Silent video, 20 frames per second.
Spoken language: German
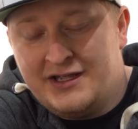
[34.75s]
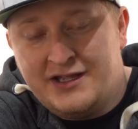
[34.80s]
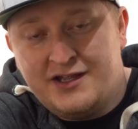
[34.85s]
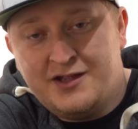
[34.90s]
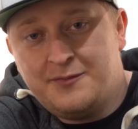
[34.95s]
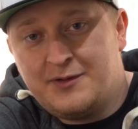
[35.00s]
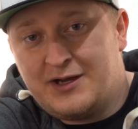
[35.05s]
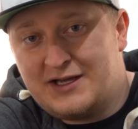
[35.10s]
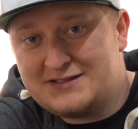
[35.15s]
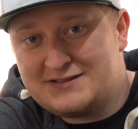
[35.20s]

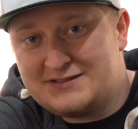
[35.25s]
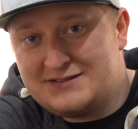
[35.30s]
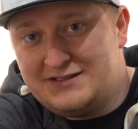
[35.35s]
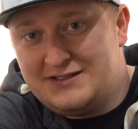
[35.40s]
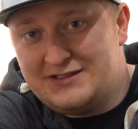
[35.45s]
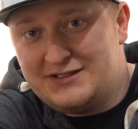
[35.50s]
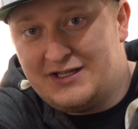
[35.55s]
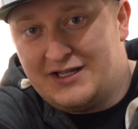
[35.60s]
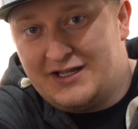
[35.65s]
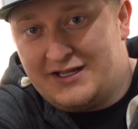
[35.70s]
Immer erst
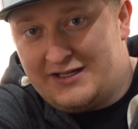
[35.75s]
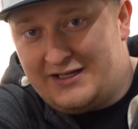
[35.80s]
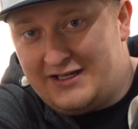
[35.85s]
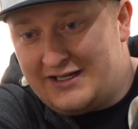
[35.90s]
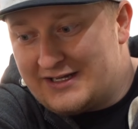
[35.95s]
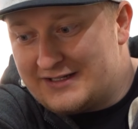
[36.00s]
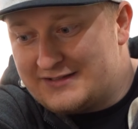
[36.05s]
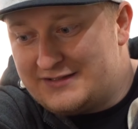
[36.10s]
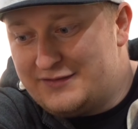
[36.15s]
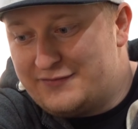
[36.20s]
die
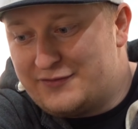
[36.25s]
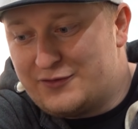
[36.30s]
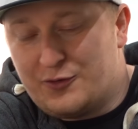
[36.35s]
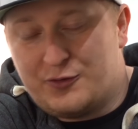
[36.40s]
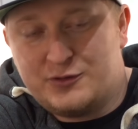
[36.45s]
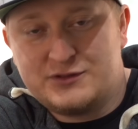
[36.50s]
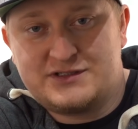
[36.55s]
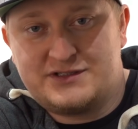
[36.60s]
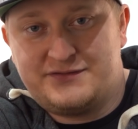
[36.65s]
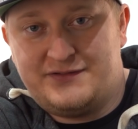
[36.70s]
negative
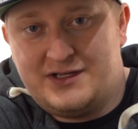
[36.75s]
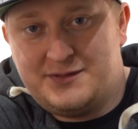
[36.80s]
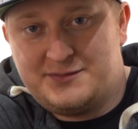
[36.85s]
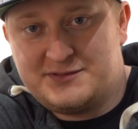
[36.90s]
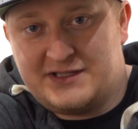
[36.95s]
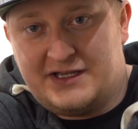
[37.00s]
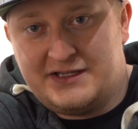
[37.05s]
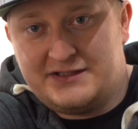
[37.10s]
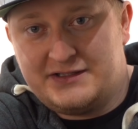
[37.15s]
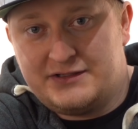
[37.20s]
Geruchsquelle
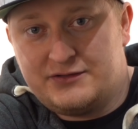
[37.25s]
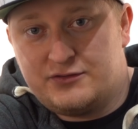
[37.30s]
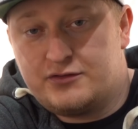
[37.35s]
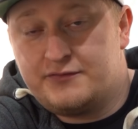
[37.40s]
beseitigen.